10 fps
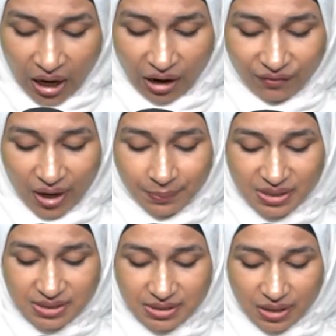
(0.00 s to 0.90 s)
अवाम
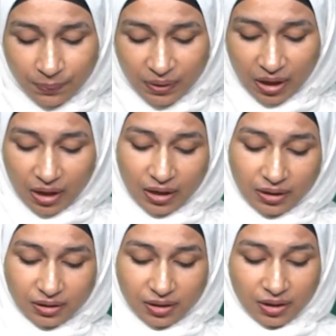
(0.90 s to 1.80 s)
इस सब का
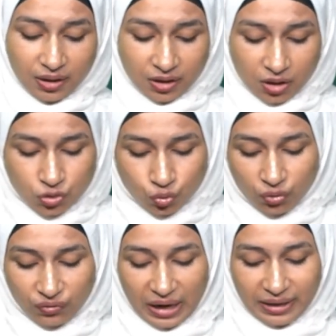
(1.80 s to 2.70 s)

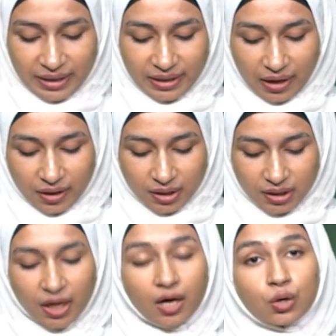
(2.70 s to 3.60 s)
कसूरवार ठहरा
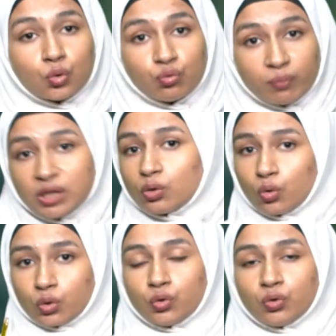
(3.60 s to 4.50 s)
रही है हकूमत
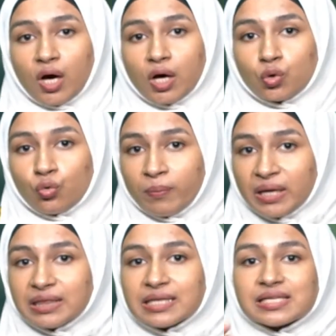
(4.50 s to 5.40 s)
को क्योंकि
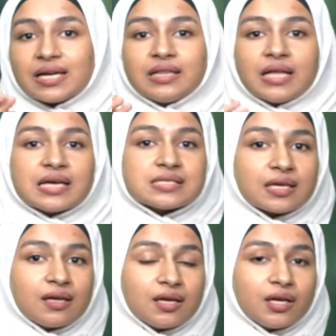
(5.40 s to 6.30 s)
हकूमत नज़रअंदाज
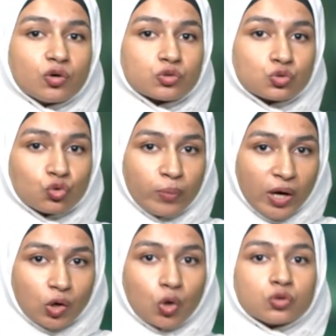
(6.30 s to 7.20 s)
कर रही है उस
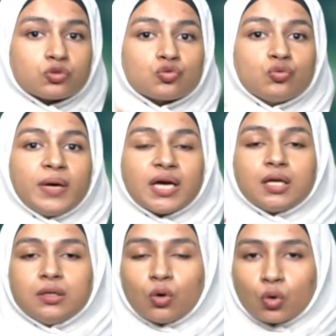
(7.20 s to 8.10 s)
सूबे को उस सूबे
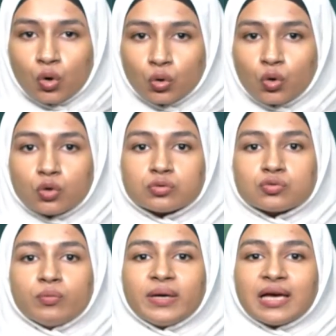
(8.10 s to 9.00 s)
के लोगों को उस
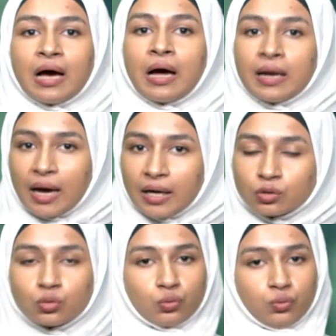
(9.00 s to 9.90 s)
सूबे के
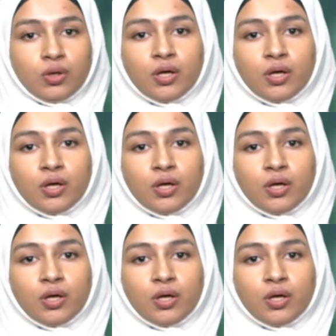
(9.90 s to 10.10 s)
हालात को